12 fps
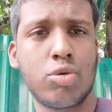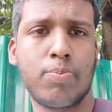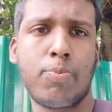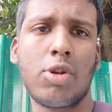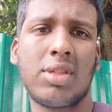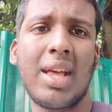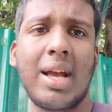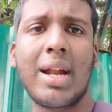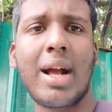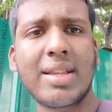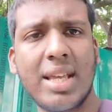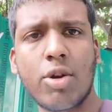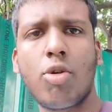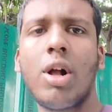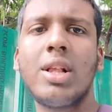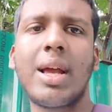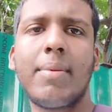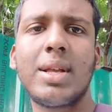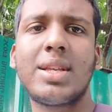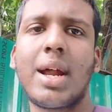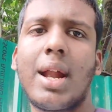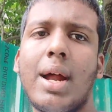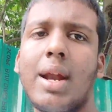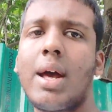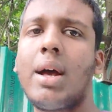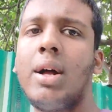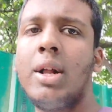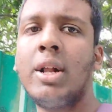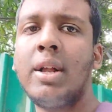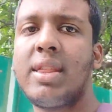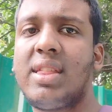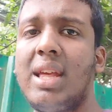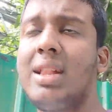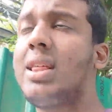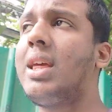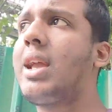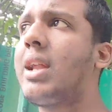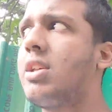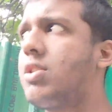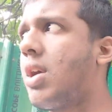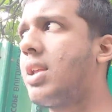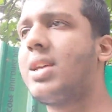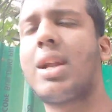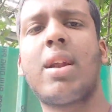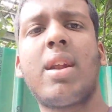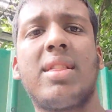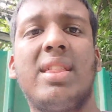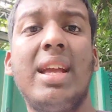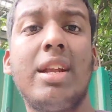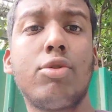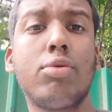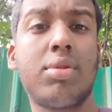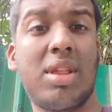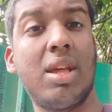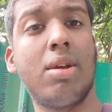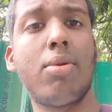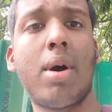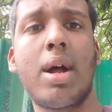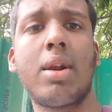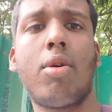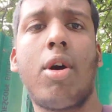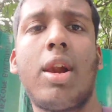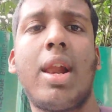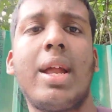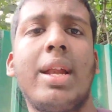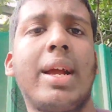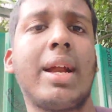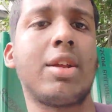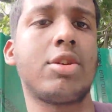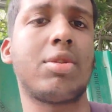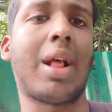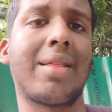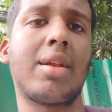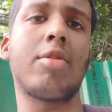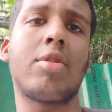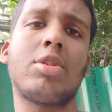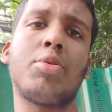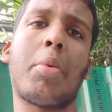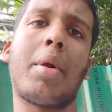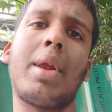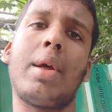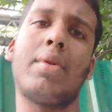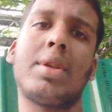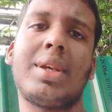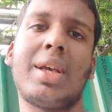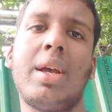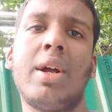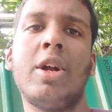প্রত্যেকের কাছেই কল যাবে যারা যারা সি থ্রি কেটেছো আর যারা সি টু সি ওয়ান অনলাইনে কেটেছো তাদেরও কিছু প্রবলেম হচ্ছে